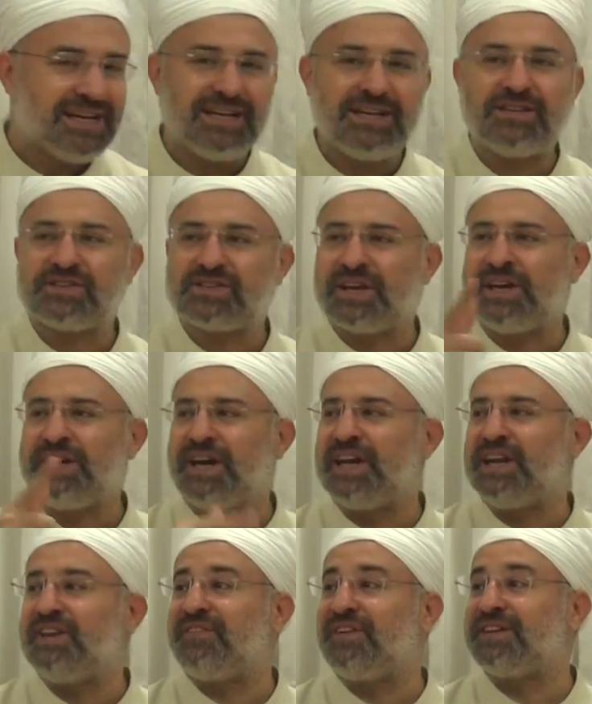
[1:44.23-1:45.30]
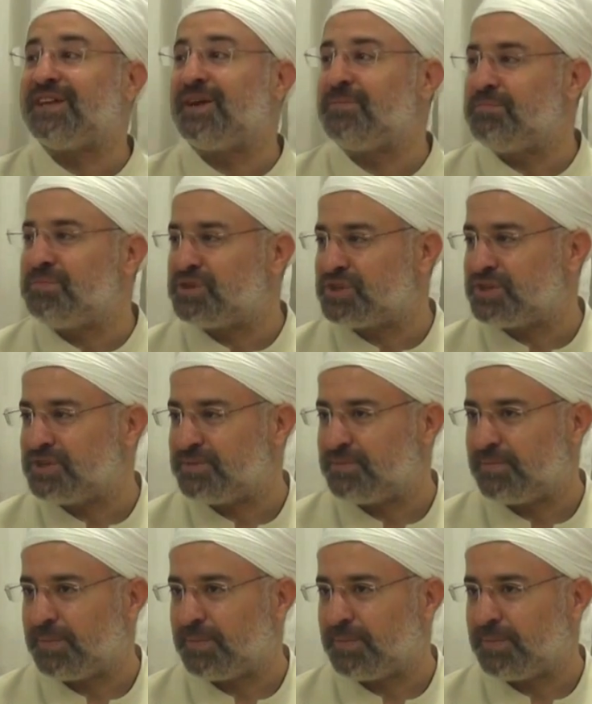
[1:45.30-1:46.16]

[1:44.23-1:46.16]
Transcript: insan halife denmiş.